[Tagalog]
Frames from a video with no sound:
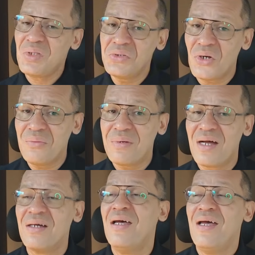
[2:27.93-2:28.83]

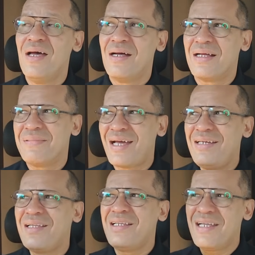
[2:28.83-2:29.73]
sobrang
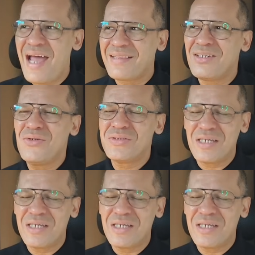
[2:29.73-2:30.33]
nakita na natin yun